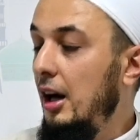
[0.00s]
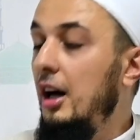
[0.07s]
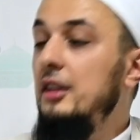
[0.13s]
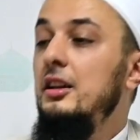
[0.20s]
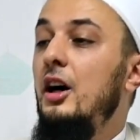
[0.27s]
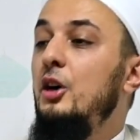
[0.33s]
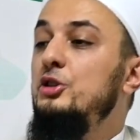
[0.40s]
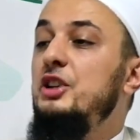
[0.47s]

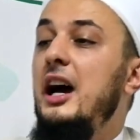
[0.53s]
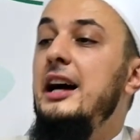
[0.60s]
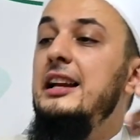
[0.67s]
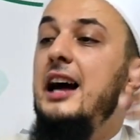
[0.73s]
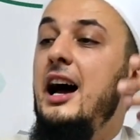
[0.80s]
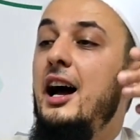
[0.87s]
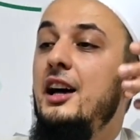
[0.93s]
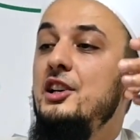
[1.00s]
Allahu
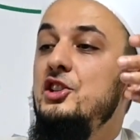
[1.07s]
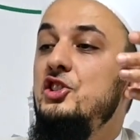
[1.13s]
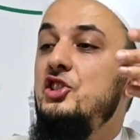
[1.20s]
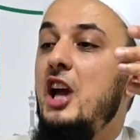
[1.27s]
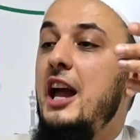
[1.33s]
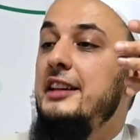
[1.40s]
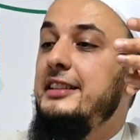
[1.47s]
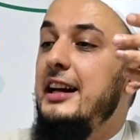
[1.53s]
Teala
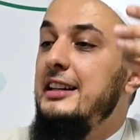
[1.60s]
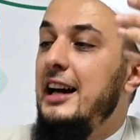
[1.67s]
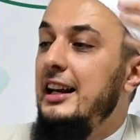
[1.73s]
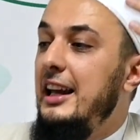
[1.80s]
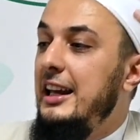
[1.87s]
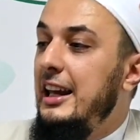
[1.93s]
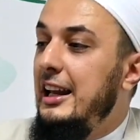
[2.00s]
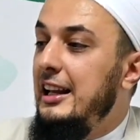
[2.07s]
şeytan
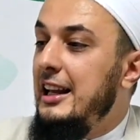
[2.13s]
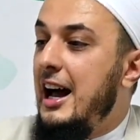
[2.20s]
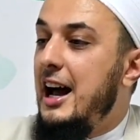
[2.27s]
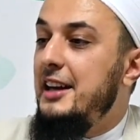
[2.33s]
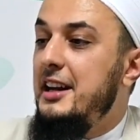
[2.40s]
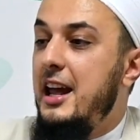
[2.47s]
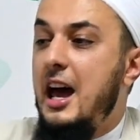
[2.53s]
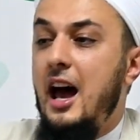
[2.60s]

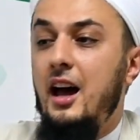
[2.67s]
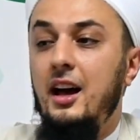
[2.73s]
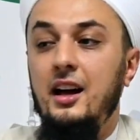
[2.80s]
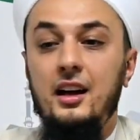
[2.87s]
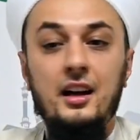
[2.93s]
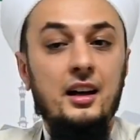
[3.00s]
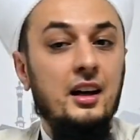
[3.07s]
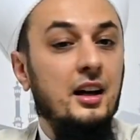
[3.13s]
aleyhillâne
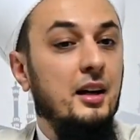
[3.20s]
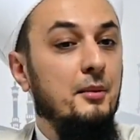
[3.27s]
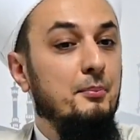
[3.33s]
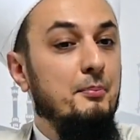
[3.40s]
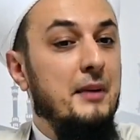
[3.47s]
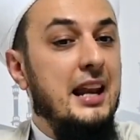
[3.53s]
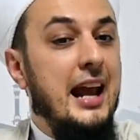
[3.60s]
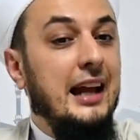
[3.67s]

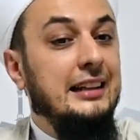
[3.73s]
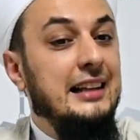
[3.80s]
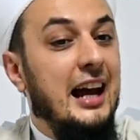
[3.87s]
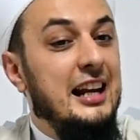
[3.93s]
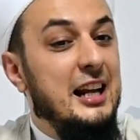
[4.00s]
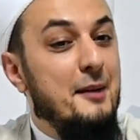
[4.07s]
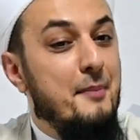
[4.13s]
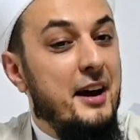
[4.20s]

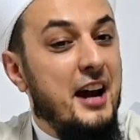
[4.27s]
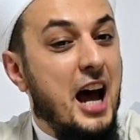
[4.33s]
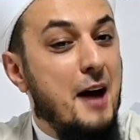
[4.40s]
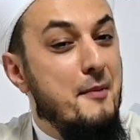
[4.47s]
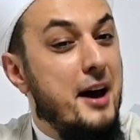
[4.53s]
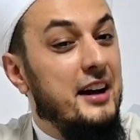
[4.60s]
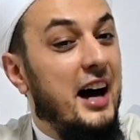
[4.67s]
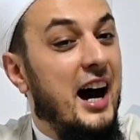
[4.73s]
meleklerle
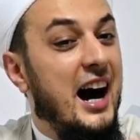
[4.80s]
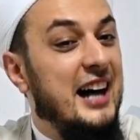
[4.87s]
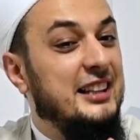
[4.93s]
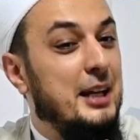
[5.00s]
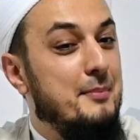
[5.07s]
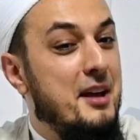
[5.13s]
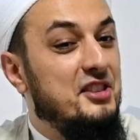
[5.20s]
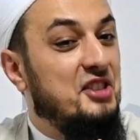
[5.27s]
beraber
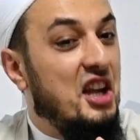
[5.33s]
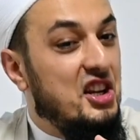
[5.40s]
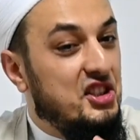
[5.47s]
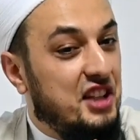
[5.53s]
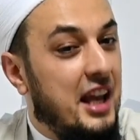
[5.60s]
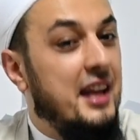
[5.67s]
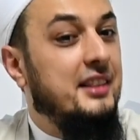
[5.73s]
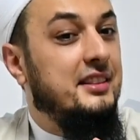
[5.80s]
Adem'e
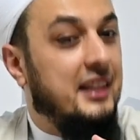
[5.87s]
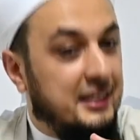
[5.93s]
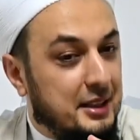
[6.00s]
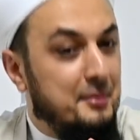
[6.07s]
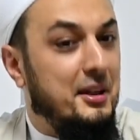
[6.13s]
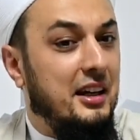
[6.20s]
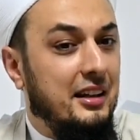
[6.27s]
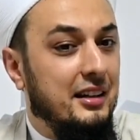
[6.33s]
secde et
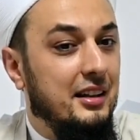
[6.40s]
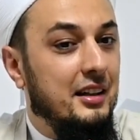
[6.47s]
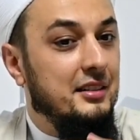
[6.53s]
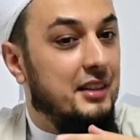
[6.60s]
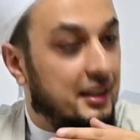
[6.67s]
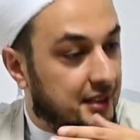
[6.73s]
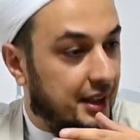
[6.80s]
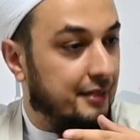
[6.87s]
dedi mi?
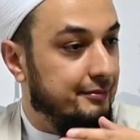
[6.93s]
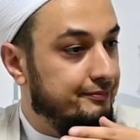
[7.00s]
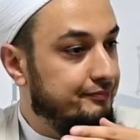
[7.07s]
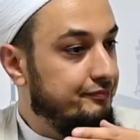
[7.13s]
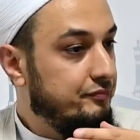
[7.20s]
Dedi.